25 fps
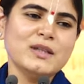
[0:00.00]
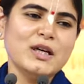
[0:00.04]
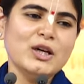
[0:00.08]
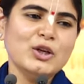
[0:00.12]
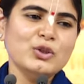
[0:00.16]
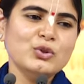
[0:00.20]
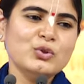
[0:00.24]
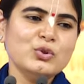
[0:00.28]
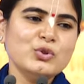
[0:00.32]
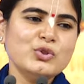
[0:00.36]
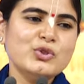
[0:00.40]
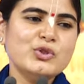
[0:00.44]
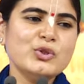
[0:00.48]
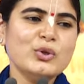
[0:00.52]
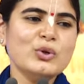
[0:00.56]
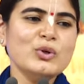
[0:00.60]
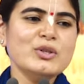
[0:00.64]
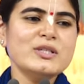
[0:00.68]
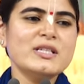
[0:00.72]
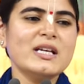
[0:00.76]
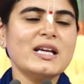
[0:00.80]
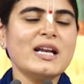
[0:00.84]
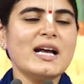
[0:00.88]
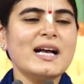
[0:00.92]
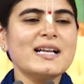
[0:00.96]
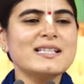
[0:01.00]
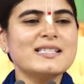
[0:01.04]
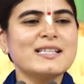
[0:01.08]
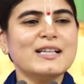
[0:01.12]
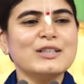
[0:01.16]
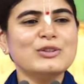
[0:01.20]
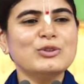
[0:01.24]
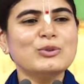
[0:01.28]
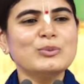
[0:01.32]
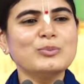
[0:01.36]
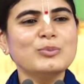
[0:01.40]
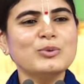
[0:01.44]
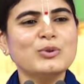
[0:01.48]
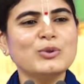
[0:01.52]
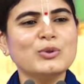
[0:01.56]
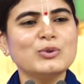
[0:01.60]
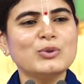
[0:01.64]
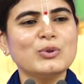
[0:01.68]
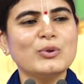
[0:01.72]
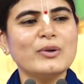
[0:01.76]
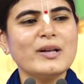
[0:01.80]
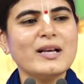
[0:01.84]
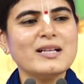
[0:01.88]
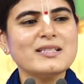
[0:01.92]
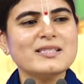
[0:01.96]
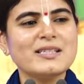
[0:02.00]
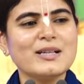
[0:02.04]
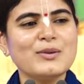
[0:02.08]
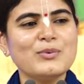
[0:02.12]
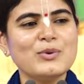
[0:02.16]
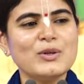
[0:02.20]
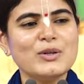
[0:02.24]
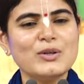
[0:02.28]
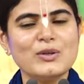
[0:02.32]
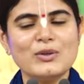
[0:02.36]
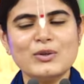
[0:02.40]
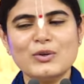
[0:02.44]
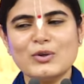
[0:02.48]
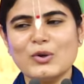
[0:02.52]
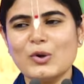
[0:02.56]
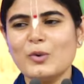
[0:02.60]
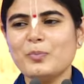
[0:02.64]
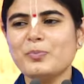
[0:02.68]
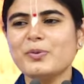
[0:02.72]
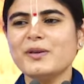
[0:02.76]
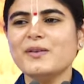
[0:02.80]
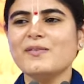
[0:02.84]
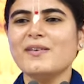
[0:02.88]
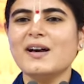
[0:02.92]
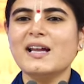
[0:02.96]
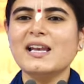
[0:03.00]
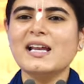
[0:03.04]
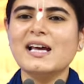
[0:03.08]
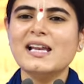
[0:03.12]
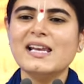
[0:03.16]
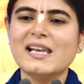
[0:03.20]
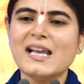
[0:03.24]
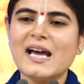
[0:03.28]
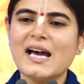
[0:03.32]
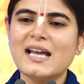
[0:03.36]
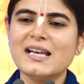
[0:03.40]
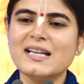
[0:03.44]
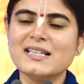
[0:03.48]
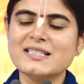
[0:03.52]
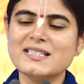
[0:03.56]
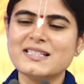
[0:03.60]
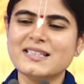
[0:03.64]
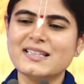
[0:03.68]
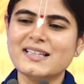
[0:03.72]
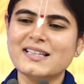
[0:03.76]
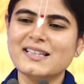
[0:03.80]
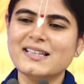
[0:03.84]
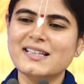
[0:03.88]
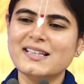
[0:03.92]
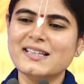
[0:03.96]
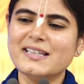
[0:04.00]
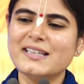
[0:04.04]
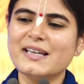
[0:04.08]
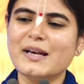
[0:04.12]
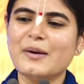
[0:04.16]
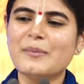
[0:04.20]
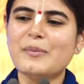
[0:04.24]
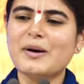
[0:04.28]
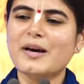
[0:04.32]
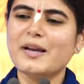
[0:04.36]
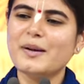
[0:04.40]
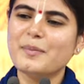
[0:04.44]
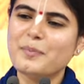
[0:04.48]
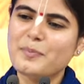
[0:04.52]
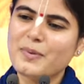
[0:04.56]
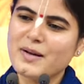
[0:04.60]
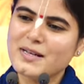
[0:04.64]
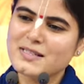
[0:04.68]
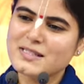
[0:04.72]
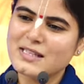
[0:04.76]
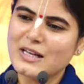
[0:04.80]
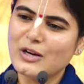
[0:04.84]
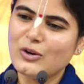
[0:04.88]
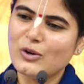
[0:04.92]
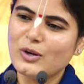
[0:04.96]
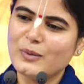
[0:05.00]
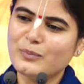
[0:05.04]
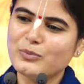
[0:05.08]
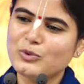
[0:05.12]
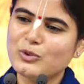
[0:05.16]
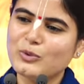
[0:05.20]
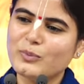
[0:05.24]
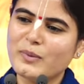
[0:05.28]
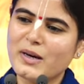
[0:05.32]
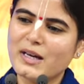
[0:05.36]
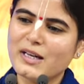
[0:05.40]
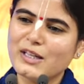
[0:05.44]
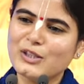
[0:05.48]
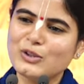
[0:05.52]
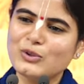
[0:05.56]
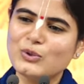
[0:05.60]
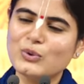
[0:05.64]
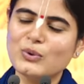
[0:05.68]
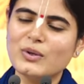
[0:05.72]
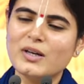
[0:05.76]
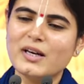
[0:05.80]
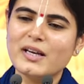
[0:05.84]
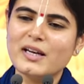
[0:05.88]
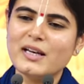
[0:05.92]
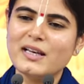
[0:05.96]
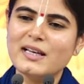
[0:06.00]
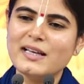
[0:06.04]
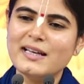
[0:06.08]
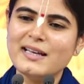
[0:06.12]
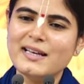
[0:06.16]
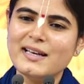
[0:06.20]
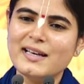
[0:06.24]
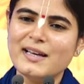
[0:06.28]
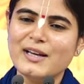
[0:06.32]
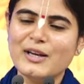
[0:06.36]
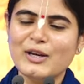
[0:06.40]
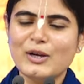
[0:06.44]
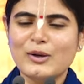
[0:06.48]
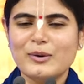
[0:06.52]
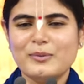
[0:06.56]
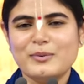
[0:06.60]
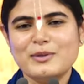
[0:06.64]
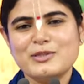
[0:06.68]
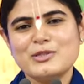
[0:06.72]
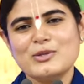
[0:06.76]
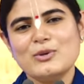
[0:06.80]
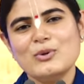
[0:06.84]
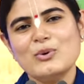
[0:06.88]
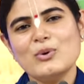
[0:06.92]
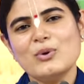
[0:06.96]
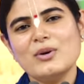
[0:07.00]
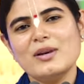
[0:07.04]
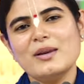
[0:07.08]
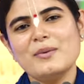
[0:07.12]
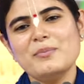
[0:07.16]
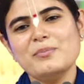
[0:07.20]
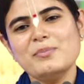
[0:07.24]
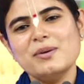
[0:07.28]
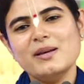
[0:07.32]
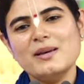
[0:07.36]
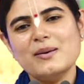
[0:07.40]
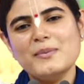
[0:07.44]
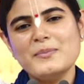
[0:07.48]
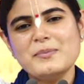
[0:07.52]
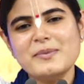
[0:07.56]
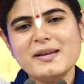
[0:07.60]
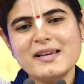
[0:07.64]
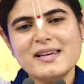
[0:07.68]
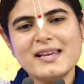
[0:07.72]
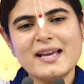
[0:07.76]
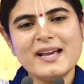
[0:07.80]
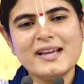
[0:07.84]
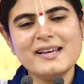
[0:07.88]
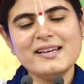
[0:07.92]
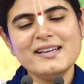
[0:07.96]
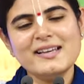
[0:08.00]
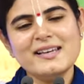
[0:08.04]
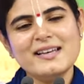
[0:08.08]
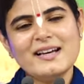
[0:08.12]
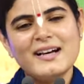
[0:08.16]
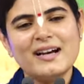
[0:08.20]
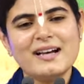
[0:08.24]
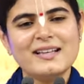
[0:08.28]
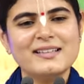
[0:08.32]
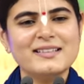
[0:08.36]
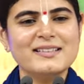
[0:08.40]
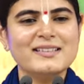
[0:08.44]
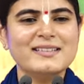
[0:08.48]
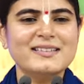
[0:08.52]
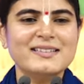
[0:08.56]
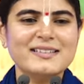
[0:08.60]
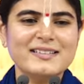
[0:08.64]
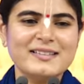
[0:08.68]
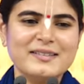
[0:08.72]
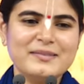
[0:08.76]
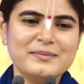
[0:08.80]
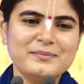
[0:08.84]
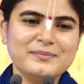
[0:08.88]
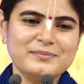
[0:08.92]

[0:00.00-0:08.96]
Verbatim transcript: तो जो जरा सा तुमको थोड़ा सा वो टोपी वाला लालच दे दे कि हमारे पास आओ हम तुम्हारे दुख हर लेंगे बस लोग लंबी लंबी लाइनें लगा देते हैं